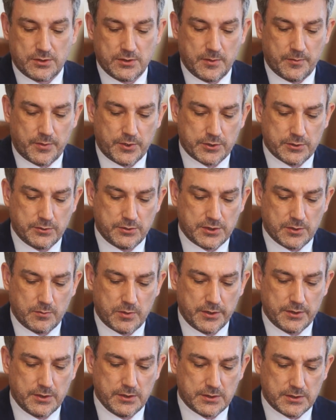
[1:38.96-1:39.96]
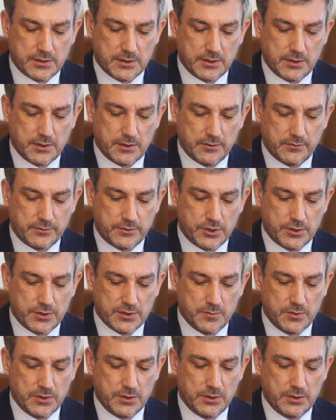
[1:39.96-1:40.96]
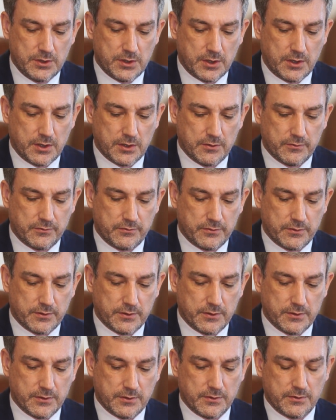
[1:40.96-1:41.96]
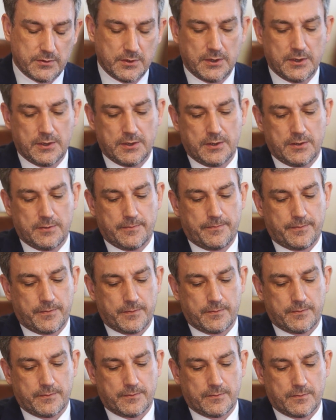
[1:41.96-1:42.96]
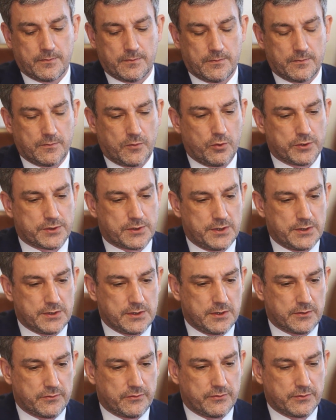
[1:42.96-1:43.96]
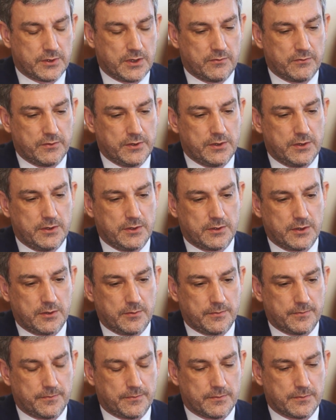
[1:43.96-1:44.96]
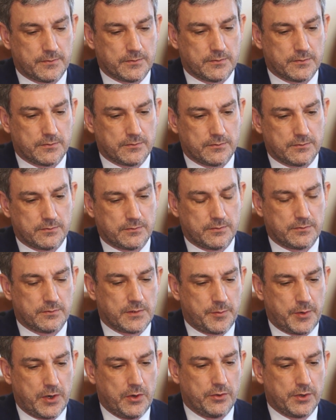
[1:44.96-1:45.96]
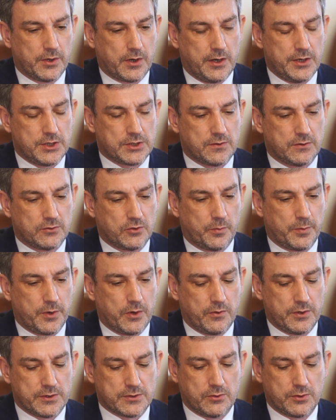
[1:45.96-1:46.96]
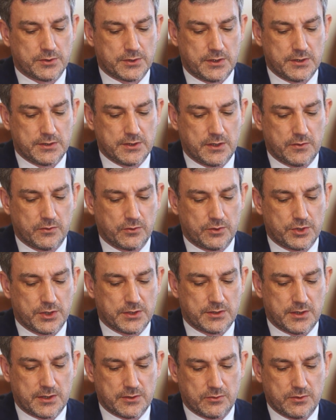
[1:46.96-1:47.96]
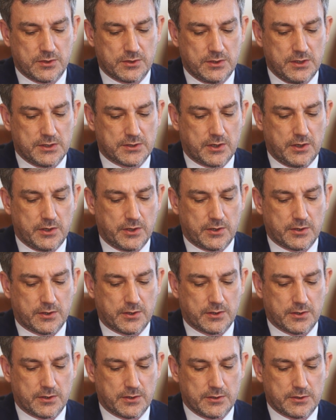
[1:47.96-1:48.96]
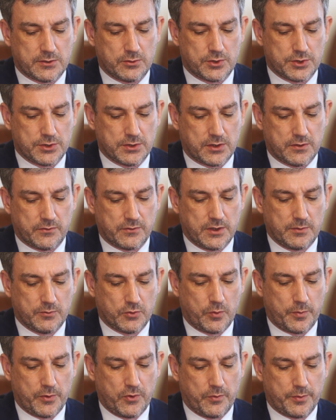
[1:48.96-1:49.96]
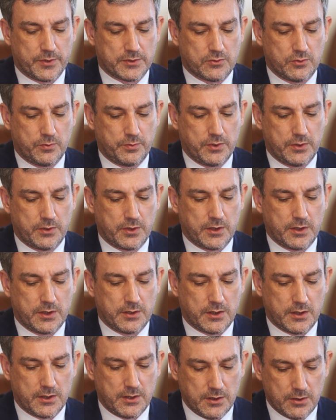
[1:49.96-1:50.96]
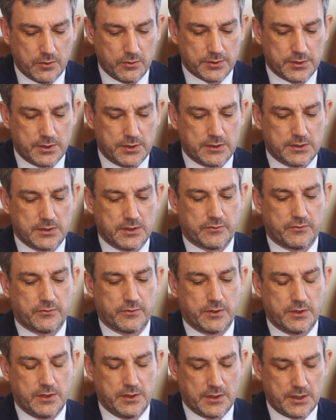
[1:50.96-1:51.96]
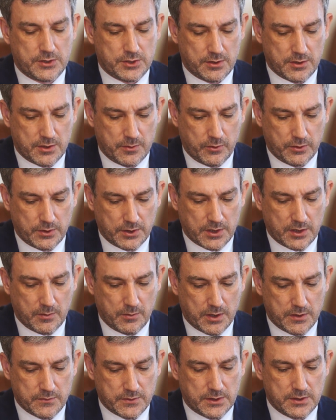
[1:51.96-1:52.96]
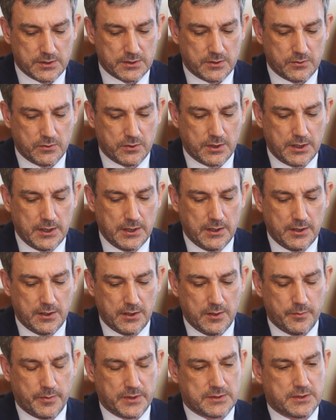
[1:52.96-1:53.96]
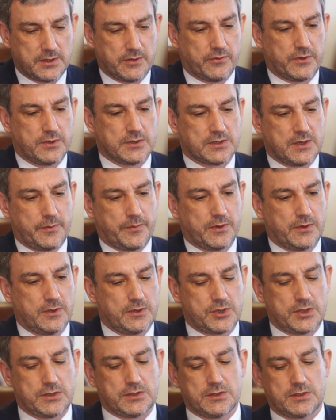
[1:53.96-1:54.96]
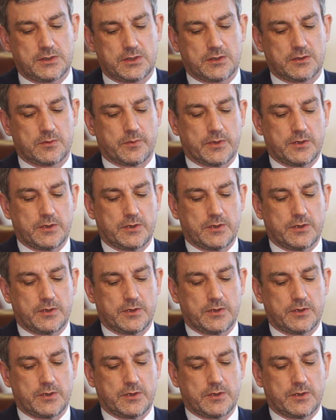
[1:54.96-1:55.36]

Нам пришлось обратиться через Минэнерго э, в, госрезерв. Нам выделено определенное количество топлива из госрезерва, но сейчас сразу из нескольких э, источников нам топливо поступило. Это и госрезерв, и начал работать Хабаровский завод, и поставки с западной части страны.